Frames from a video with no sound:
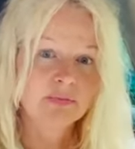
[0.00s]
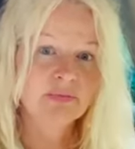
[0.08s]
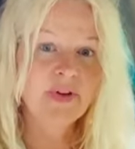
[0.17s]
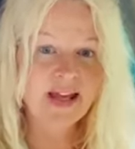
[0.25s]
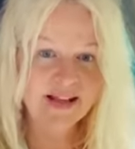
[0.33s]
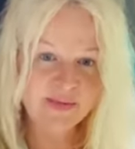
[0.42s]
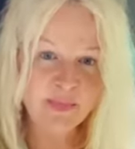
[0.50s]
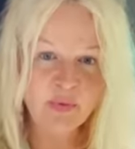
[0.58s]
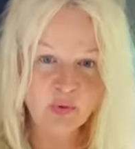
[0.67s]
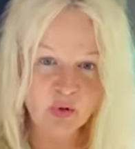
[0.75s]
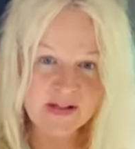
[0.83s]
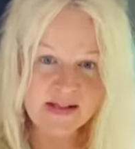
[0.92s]
Wäre es
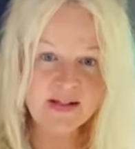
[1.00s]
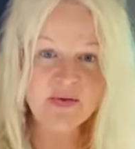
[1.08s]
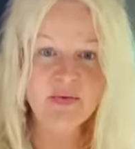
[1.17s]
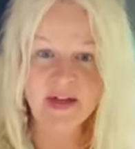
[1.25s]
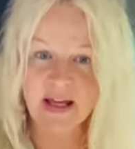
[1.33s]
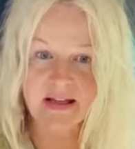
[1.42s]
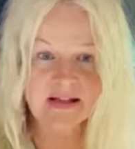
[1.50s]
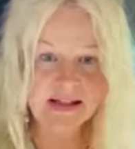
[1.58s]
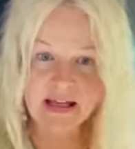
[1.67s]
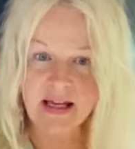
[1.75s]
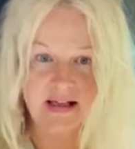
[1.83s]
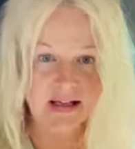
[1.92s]
bewusst, wären
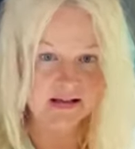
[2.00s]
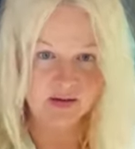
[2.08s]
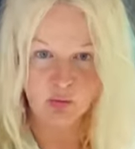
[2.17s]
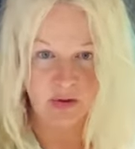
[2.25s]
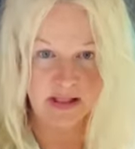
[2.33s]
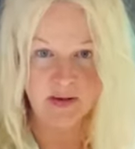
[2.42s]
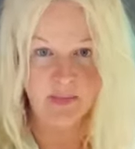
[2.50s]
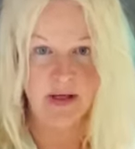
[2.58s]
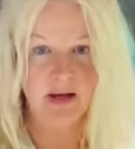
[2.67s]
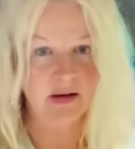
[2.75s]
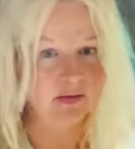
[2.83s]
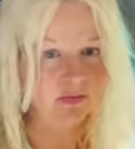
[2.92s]
sie ja da so nicht
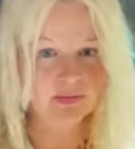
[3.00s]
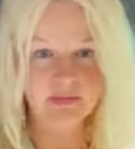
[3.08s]
mehr